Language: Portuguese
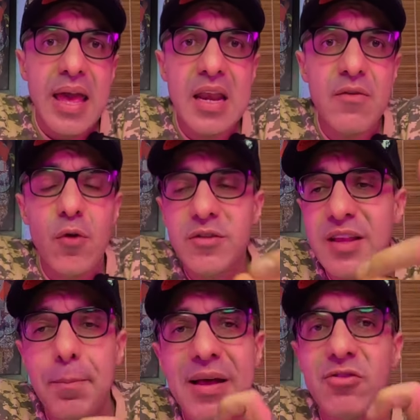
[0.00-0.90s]
ele,
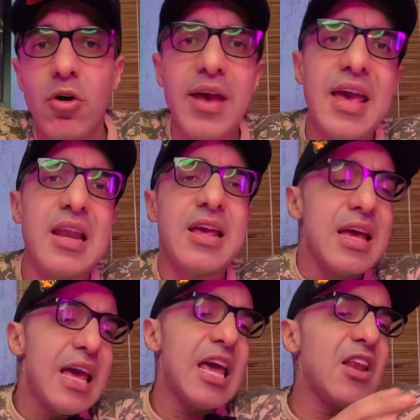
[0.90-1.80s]
você passou ele,
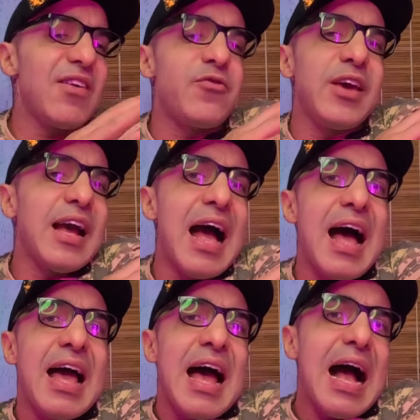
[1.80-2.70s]
ele vai
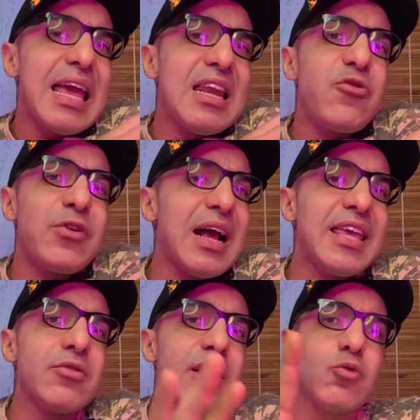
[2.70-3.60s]
ficar aquele
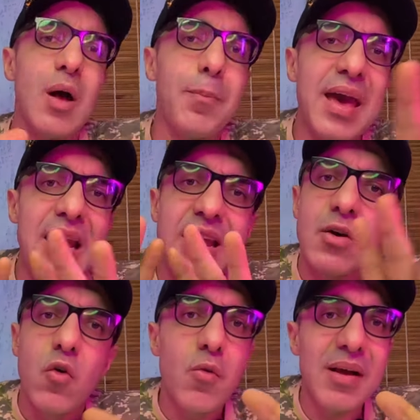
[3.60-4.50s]
fraquinho na sua
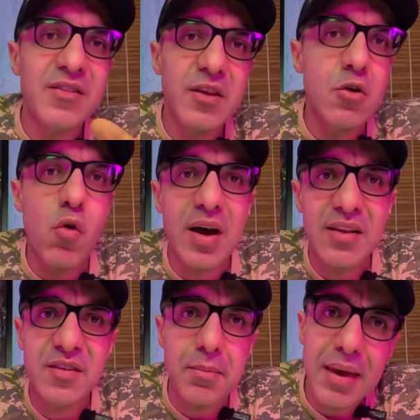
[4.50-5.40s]
pele umas 5
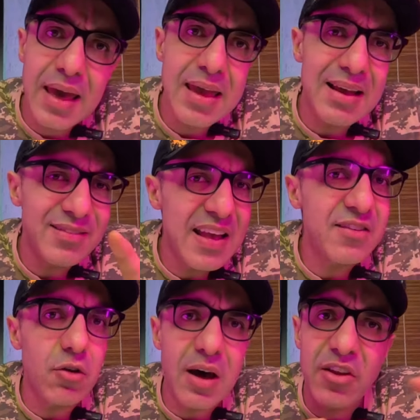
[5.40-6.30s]
horas e meia,
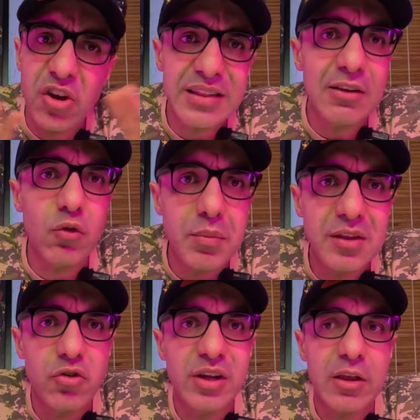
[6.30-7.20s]
6 horas já está
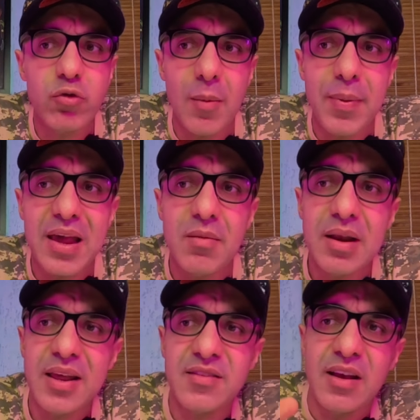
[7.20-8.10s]
sumindo já da sua pele,
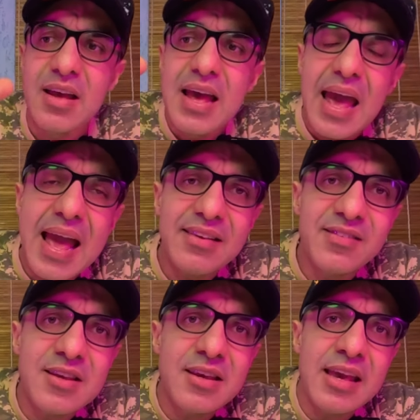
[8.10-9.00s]
beleza? É
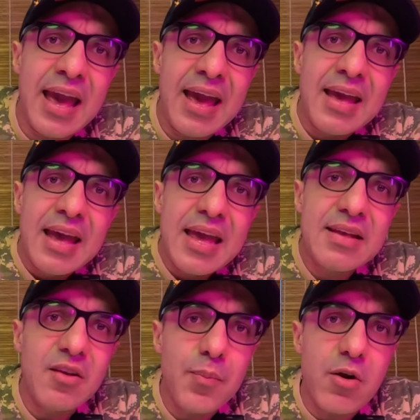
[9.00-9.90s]
assim que é
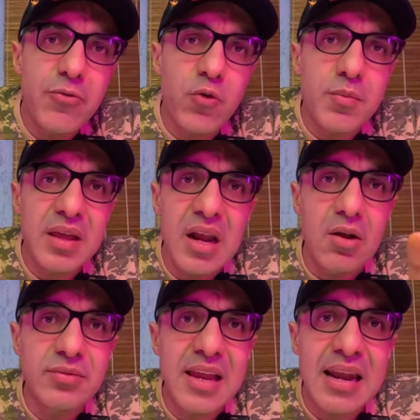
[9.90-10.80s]
esse perfume. Ele
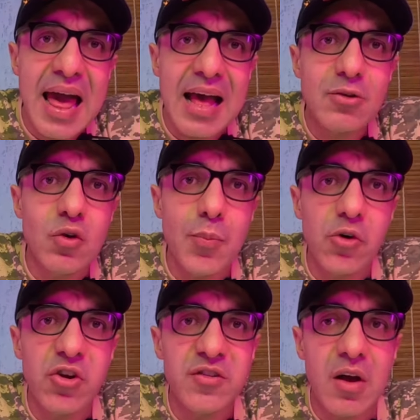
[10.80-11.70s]
não tem lá a sua
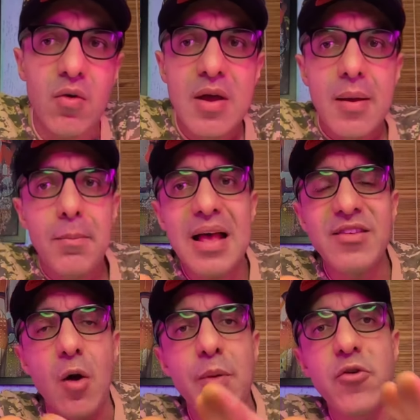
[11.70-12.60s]
projeção,
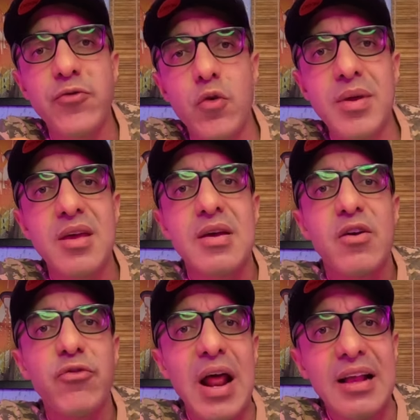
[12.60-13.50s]
mas é um perfume
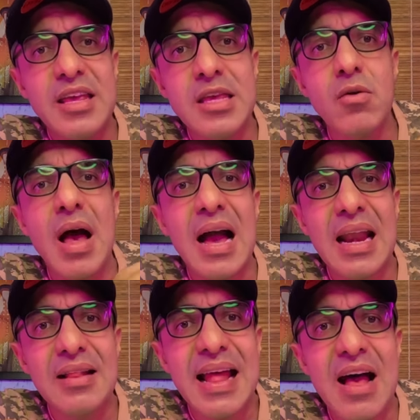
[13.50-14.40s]
fraquinho,
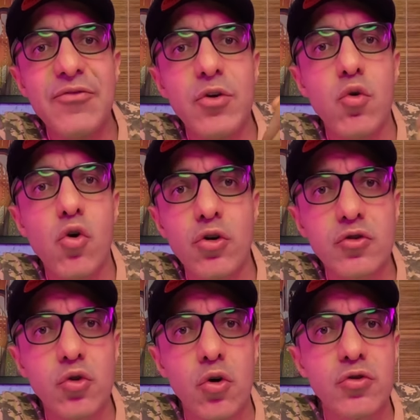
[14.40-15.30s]
agradável,
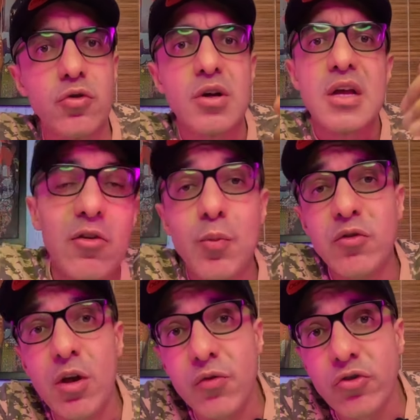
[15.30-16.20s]
gostoso. As
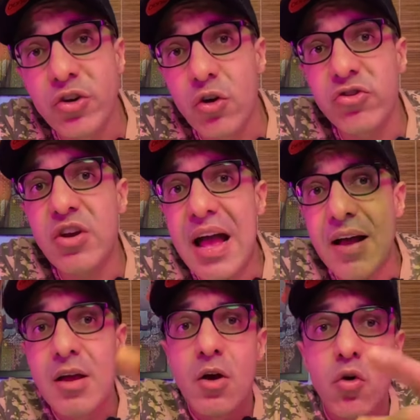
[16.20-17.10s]
pessoas vão te elogiar
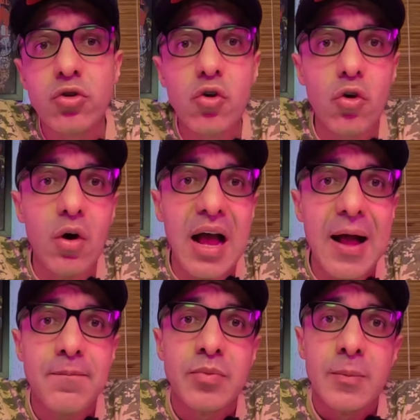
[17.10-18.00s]
quando colocar